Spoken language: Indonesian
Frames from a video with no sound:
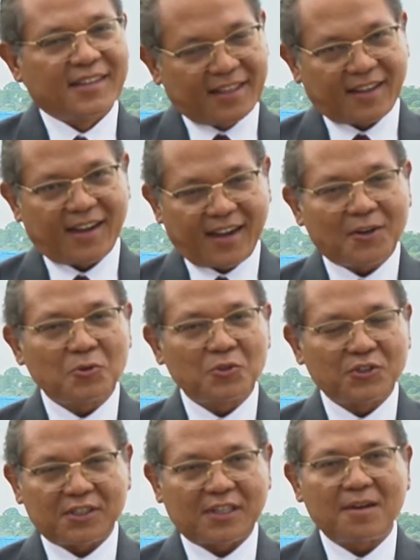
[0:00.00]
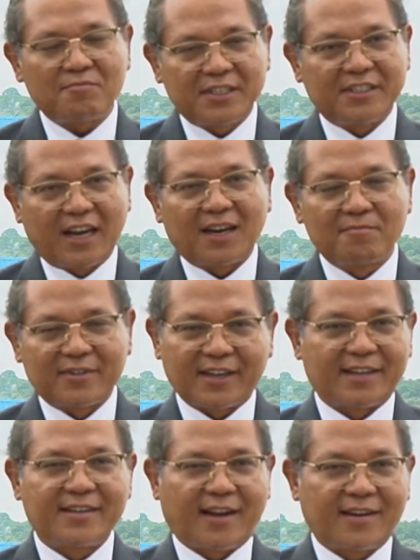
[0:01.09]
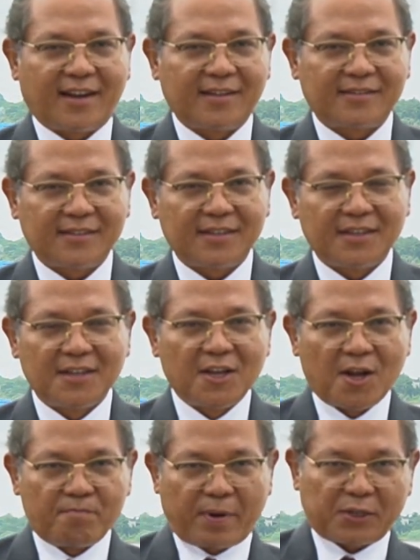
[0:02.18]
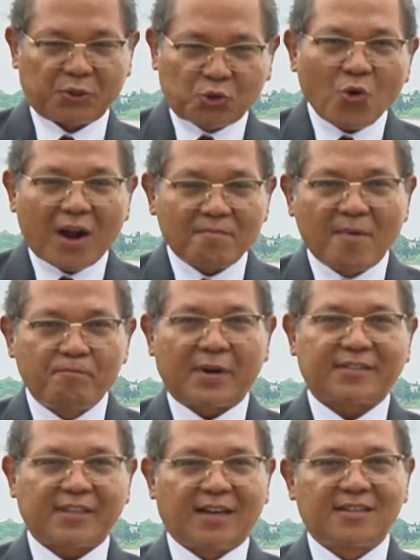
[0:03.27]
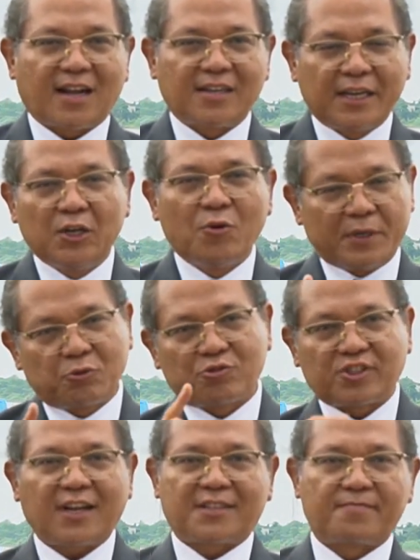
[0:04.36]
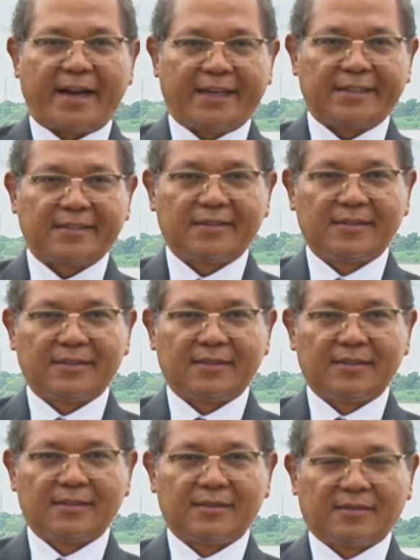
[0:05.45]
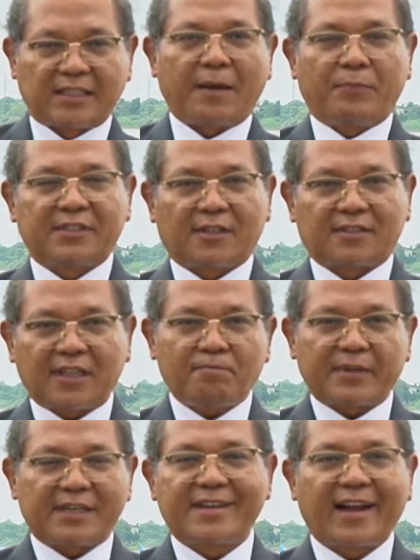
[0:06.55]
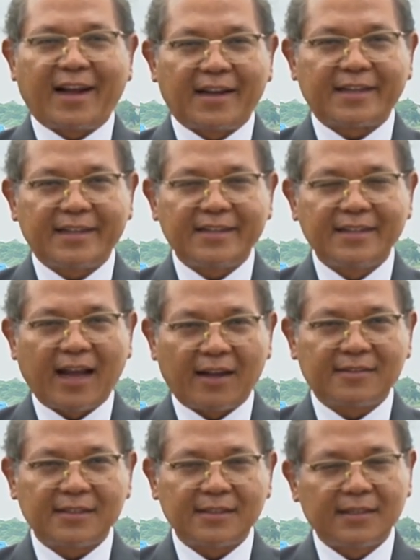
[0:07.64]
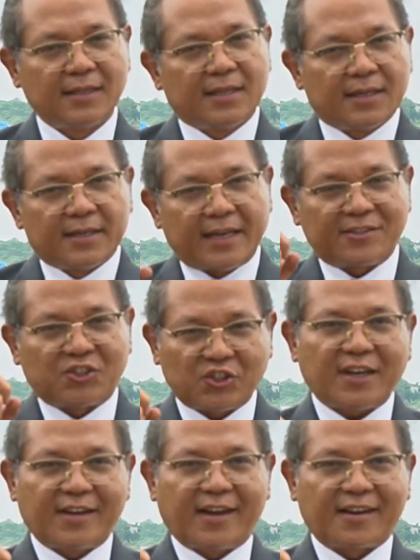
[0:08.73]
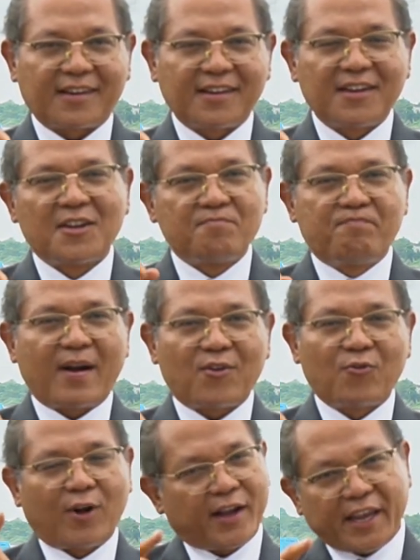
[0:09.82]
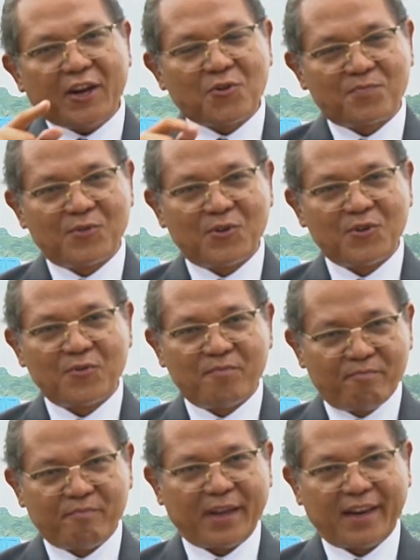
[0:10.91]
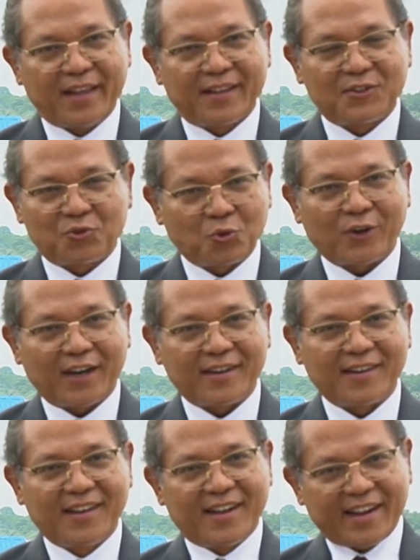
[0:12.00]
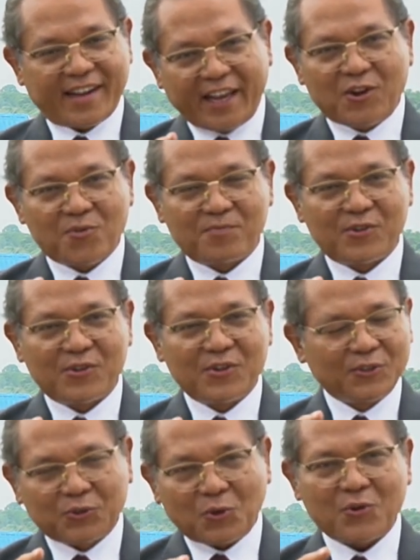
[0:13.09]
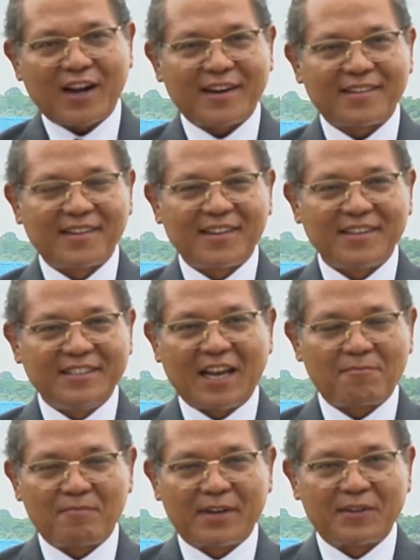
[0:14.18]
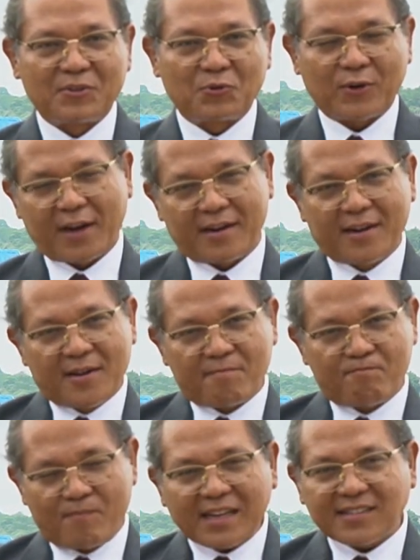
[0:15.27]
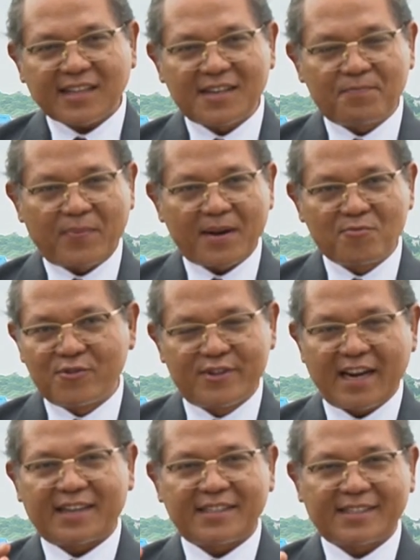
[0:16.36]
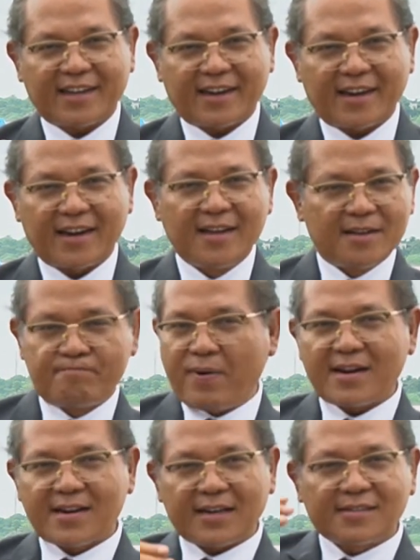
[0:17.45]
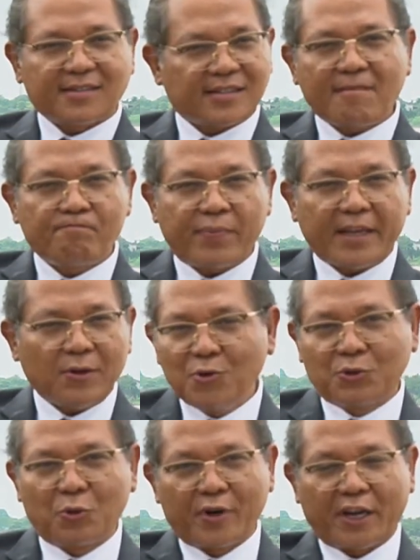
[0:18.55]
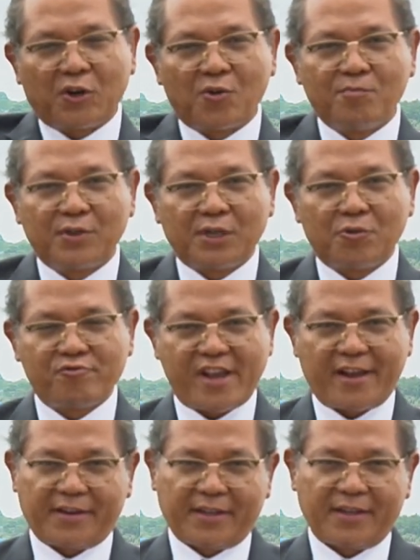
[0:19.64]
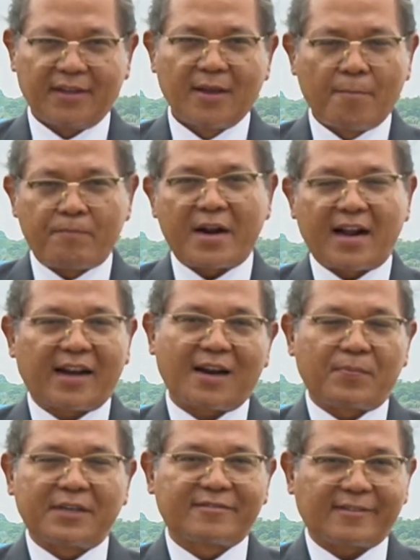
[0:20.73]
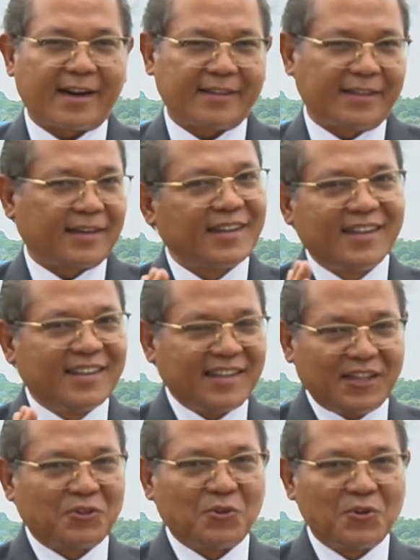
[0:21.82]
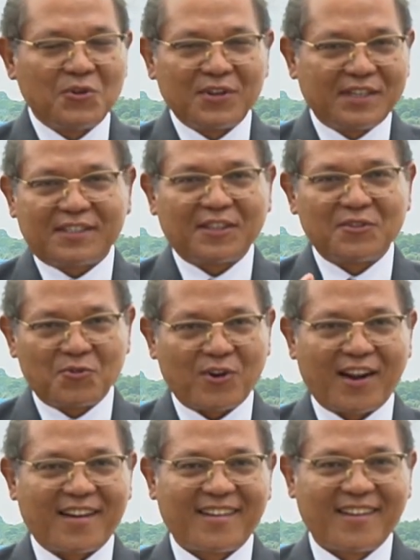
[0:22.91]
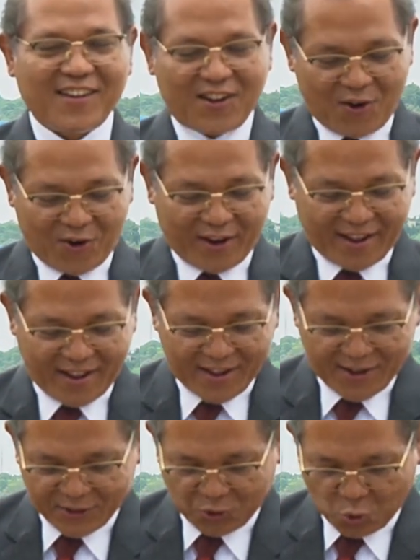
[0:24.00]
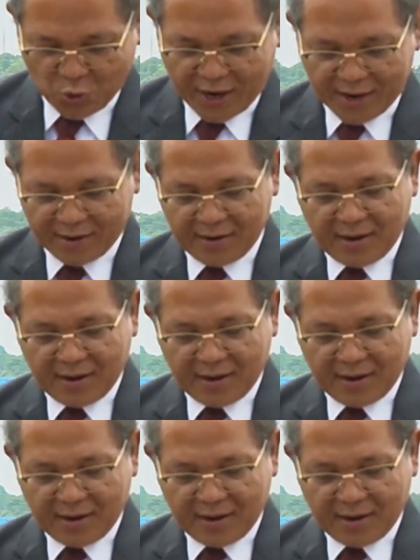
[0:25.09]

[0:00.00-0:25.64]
Kita harus tetap di dalam kerendahan hati berjuang mempertahankan hidup itu sangat baik. Tapi tetap rendah hari hati dan sadar bahwa hidupmu milik Tuhan. Hidupmu Tuhan yang menentukan masa depanmu dari sekarang bahkan sampai ujung hidupmu di dunia ini. Pengharapan terakhir itu ditentukan oleh Tuhan.